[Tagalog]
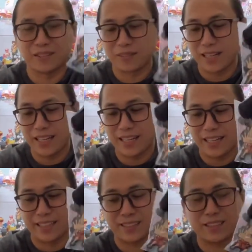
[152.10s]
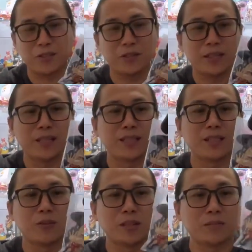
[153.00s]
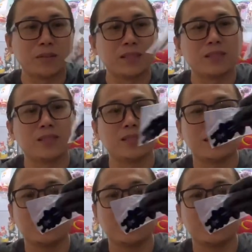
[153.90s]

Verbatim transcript: Alright, si Oden ng One Piece.